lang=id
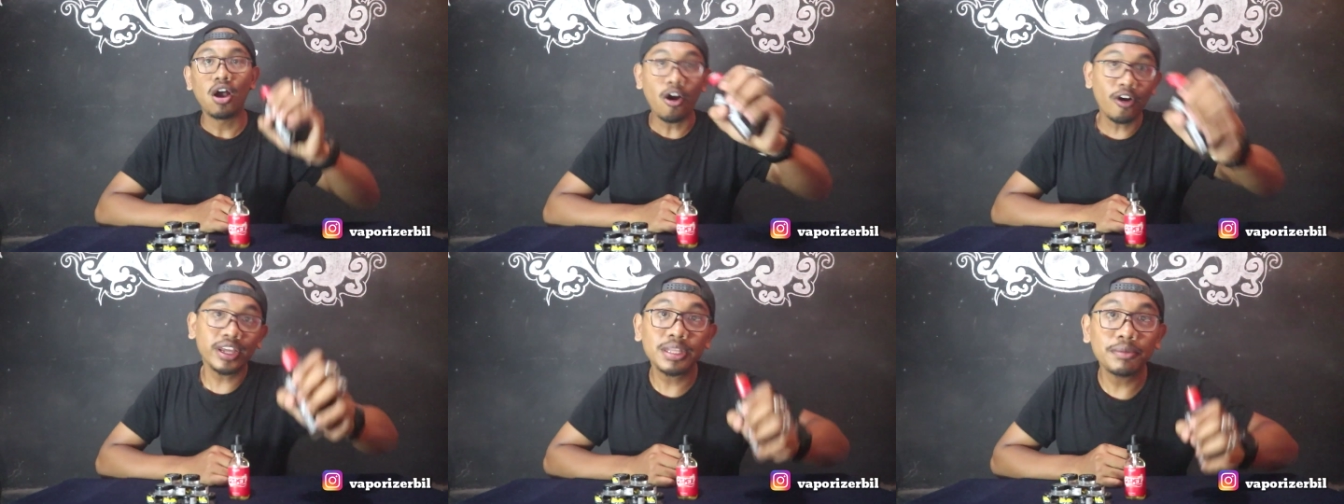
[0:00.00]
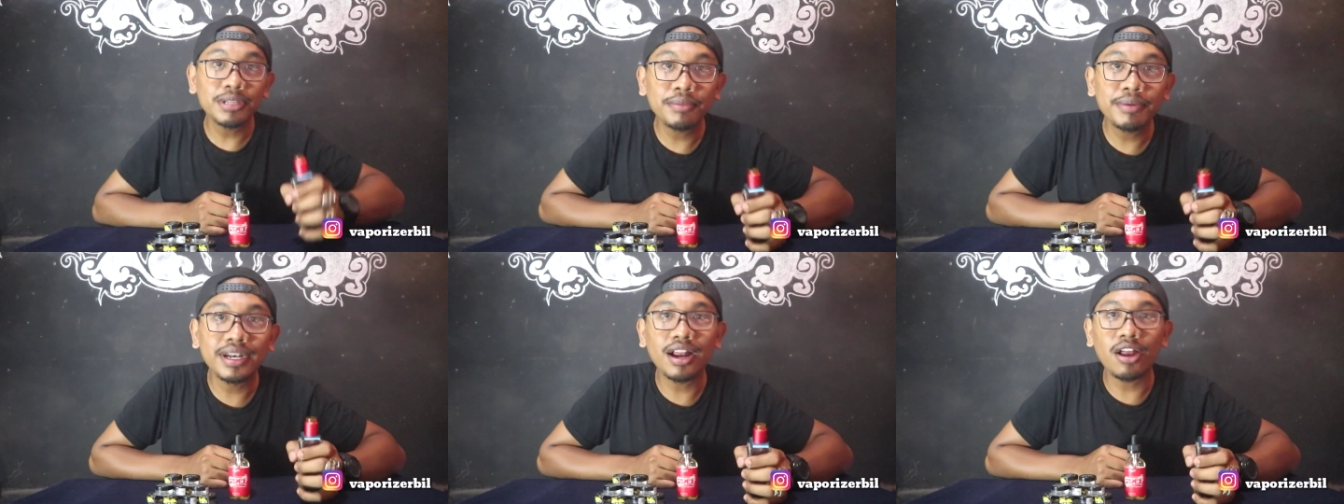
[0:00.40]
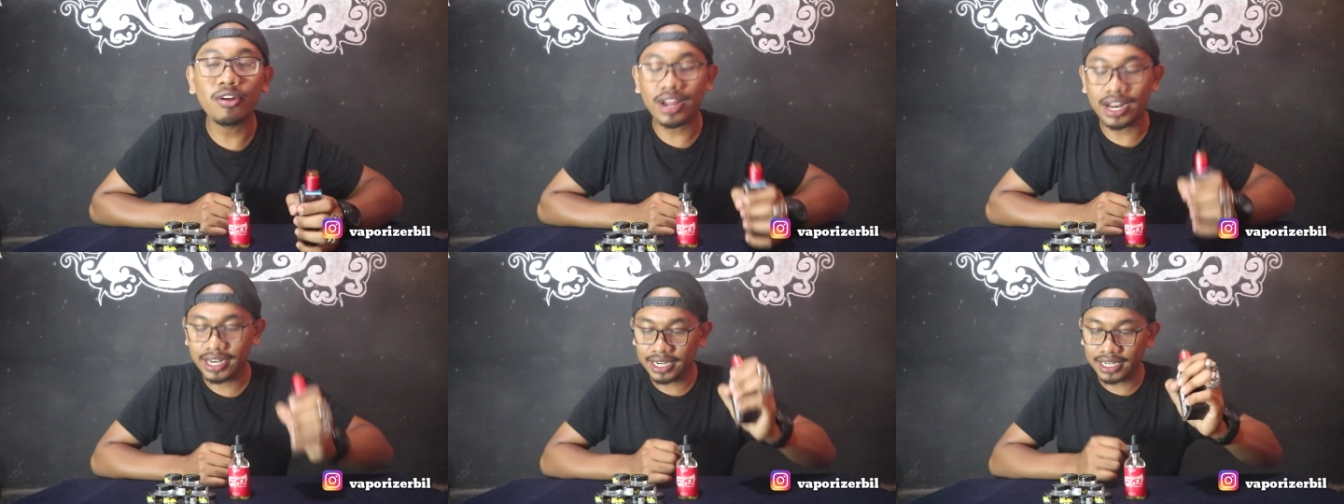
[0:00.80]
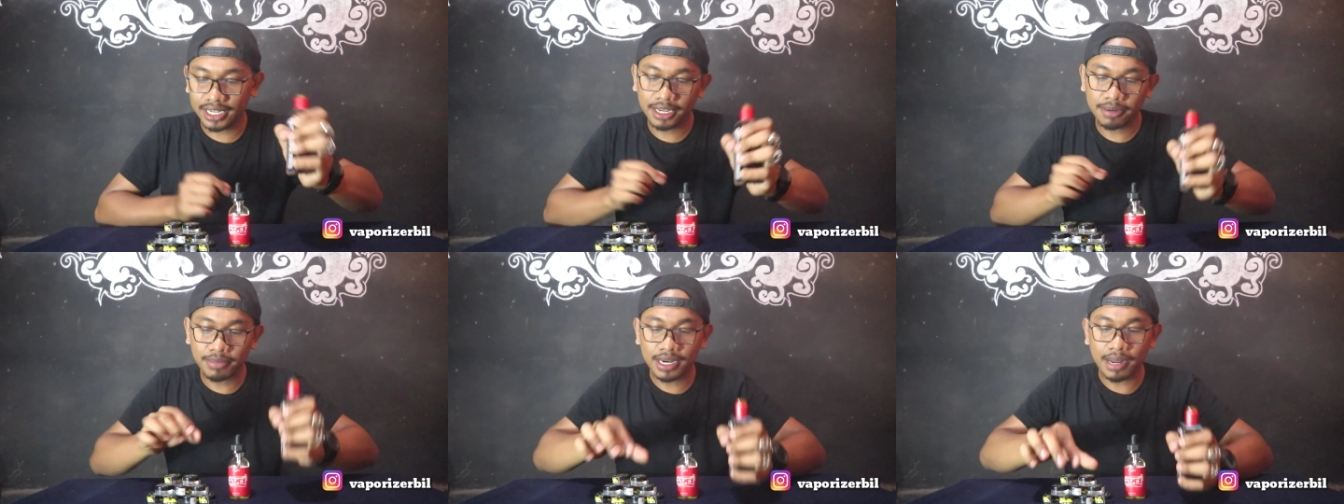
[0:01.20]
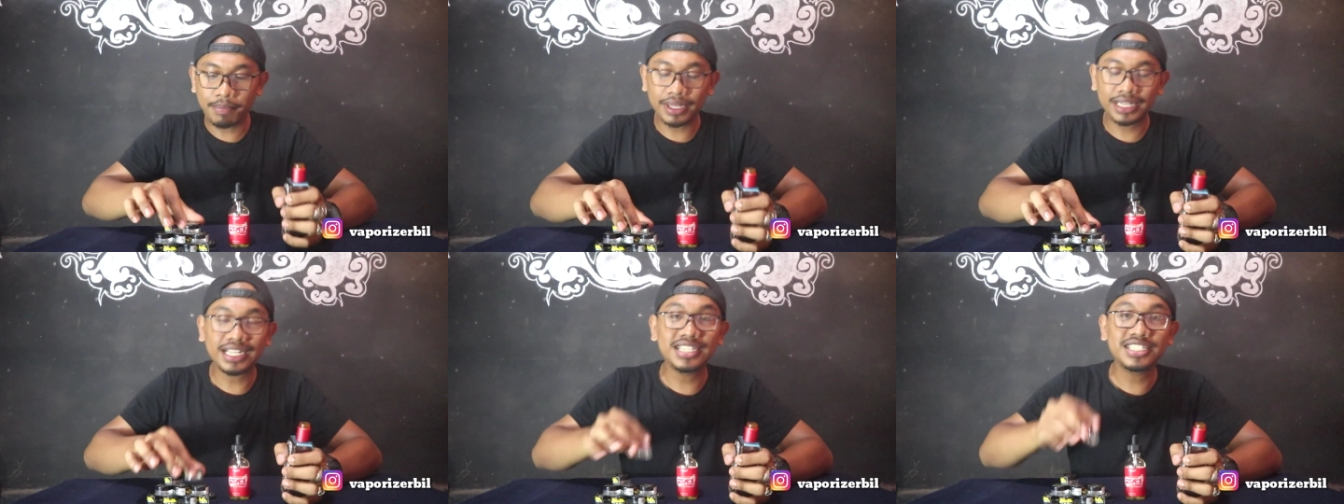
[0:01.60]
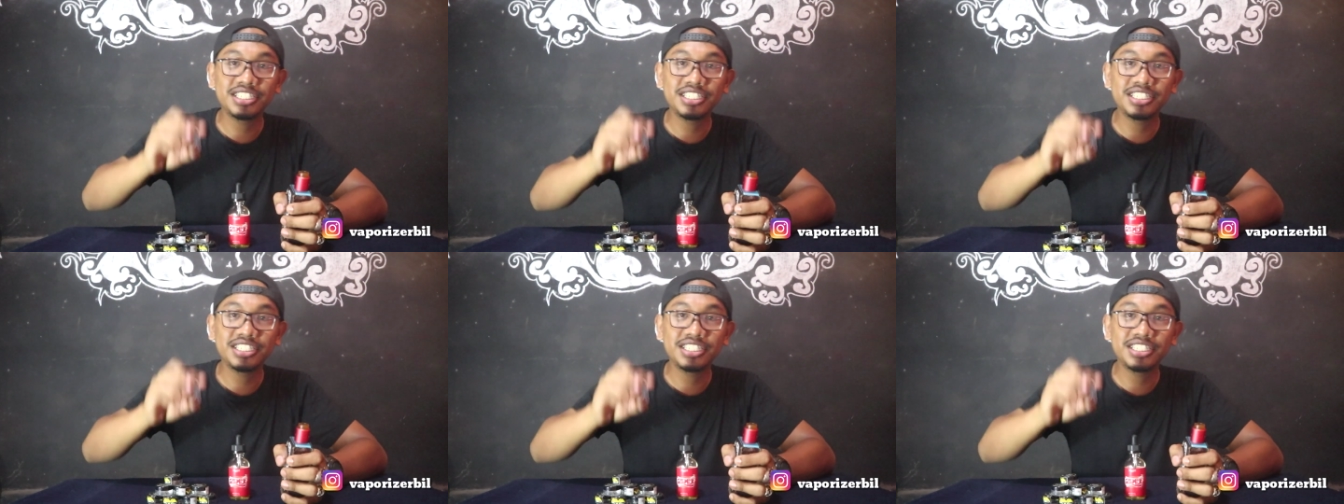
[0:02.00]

Oke teman-teman, kalau kalian ingin mendapatkan